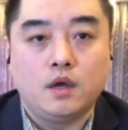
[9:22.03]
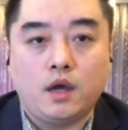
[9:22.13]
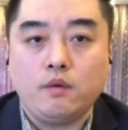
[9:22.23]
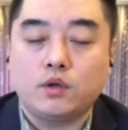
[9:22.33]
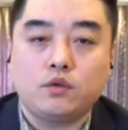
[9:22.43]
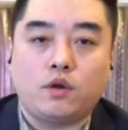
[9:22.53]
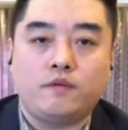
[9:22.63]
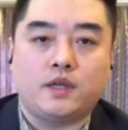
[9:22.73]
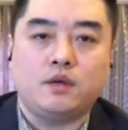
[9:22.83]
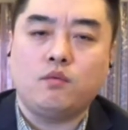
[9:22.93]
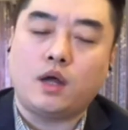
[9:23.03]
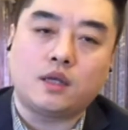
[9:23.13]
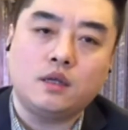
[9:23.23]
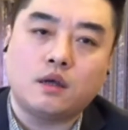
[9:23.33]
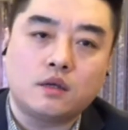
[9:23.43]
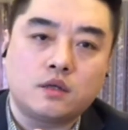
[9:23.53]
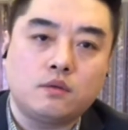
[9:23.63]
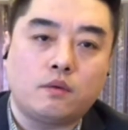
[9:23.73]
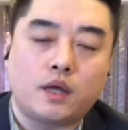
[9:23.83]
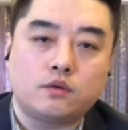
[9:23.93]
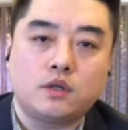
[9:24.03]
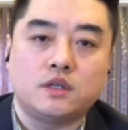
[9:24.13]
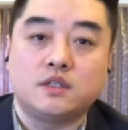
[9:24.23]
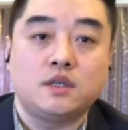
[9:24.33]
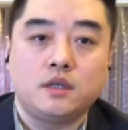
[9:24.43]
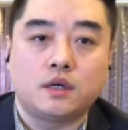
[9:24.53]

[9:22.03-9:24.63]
候，哎，我就突然发现，哇，他的和声对我来说是很新